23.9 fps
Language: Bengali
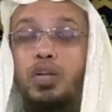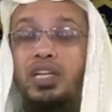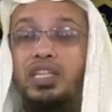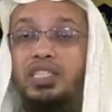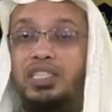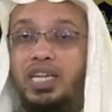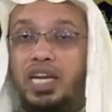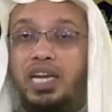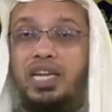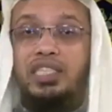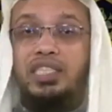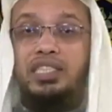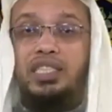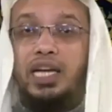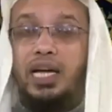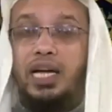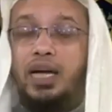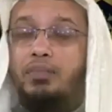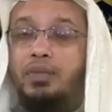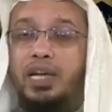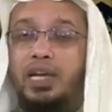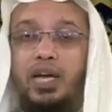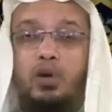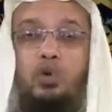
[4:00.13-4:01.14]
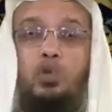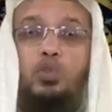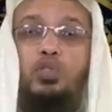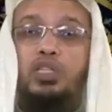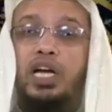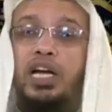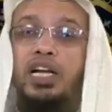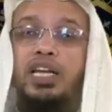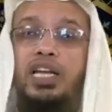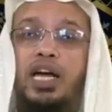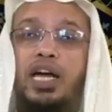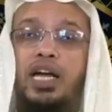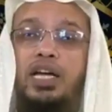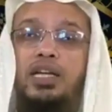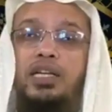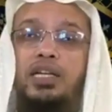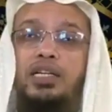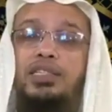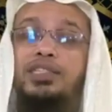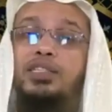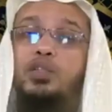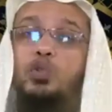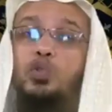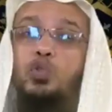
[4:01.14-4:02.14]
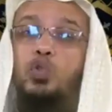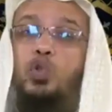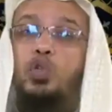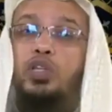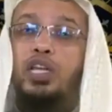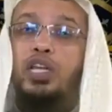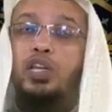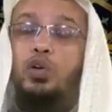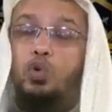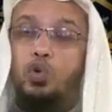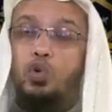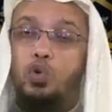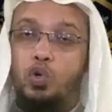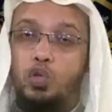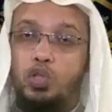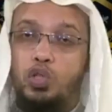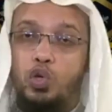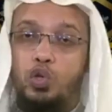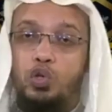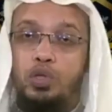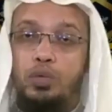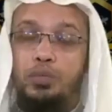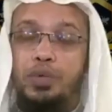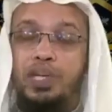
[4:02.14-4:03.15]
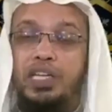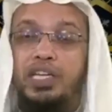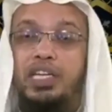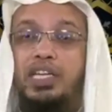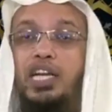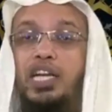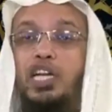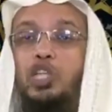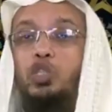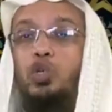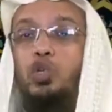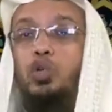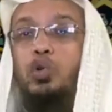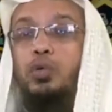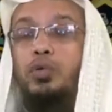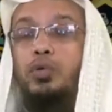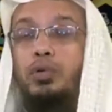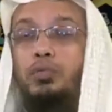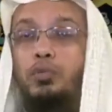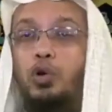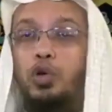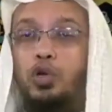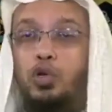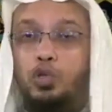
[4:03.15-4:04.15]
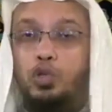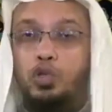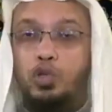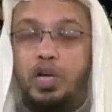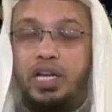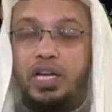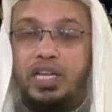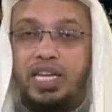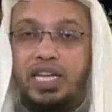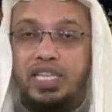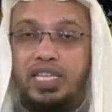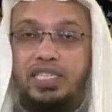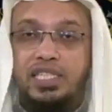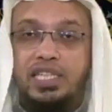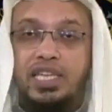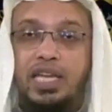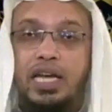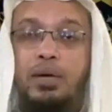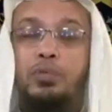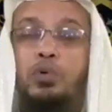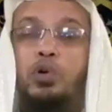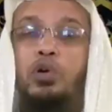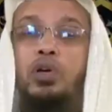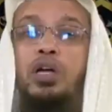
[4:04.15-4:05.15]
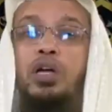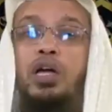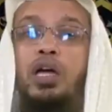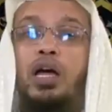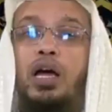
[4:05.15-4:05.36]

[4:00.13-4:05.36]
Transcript: বলে জানা যায় আমরা এখনও জানি না যে গোসল দিলে কোনো ক্ষতি হতে পারে কিনা সংক্রমণের ভয় কতখানি আছে এবং